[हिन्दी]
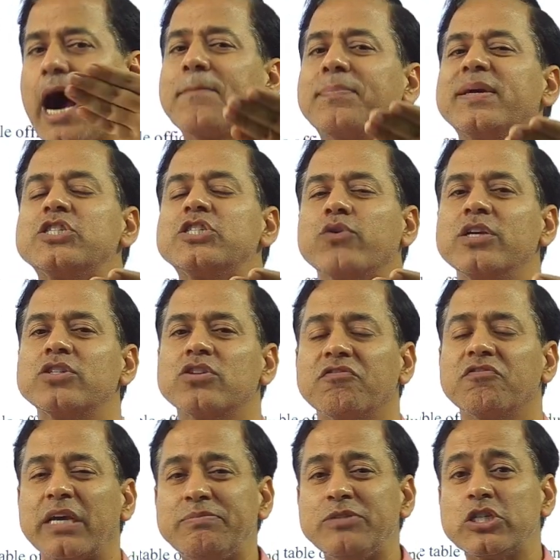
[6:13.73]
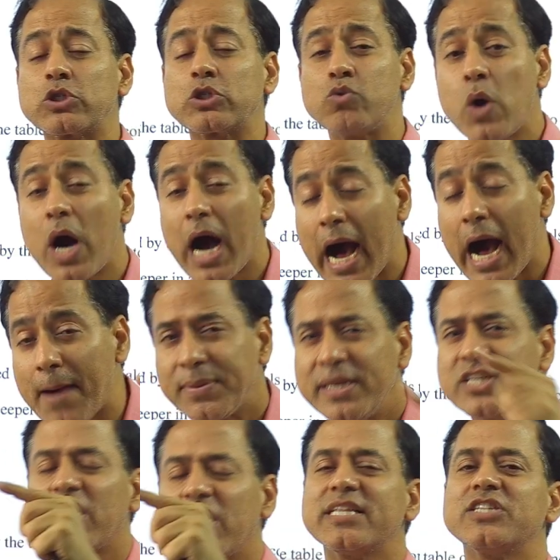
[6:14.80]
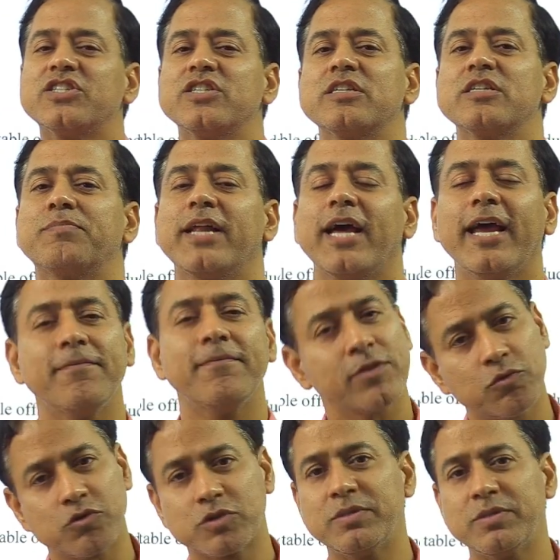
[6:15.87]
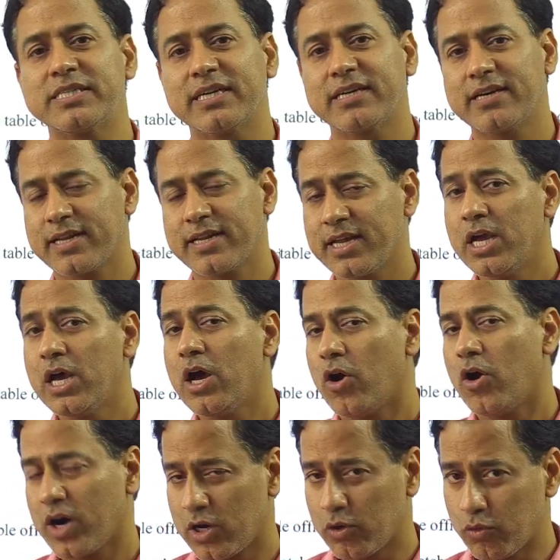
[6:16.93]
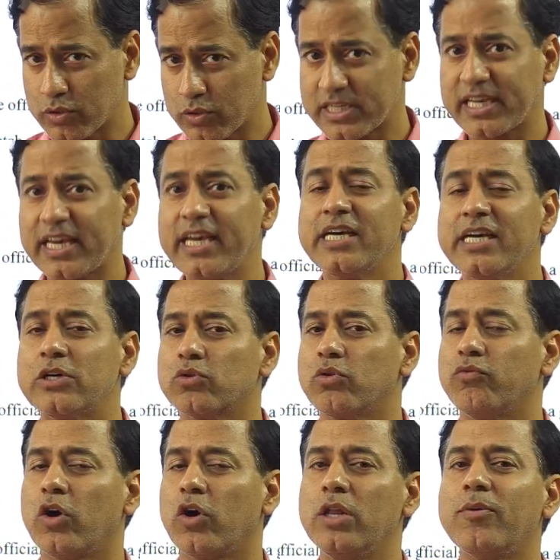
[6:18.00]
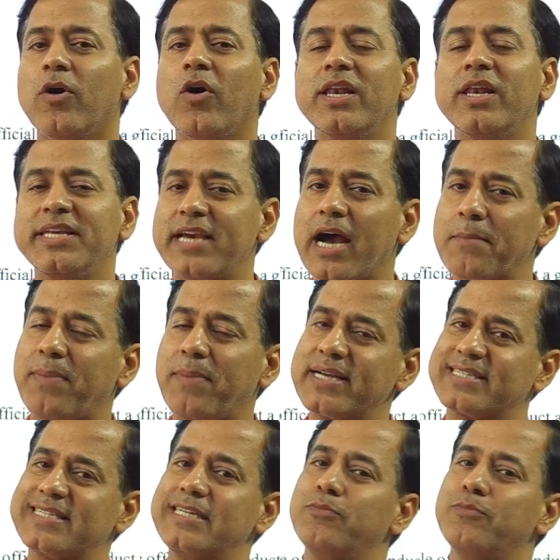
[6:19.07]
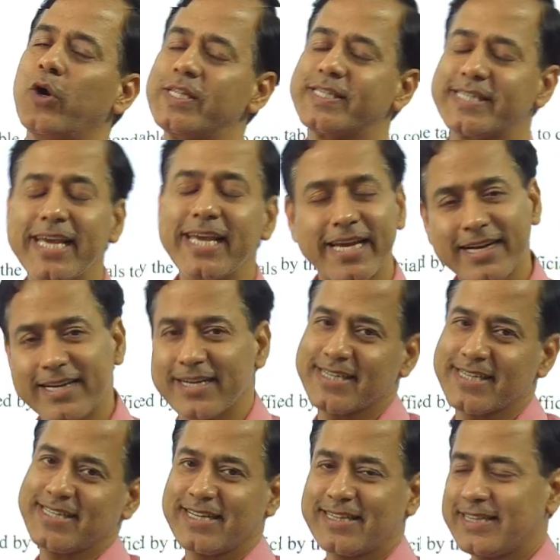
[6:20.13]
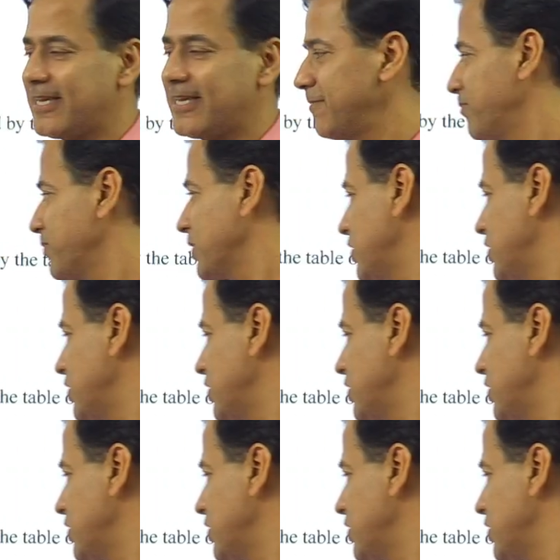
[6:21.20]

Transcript: आपके चॉइस ऑफ गेम जिसको आपने ज्यादा अच्छे से पढ़ा है उसमें से करें और अगर हो सके तो वॉलीबॉल या बास्केटबॉल से कर सकते हैं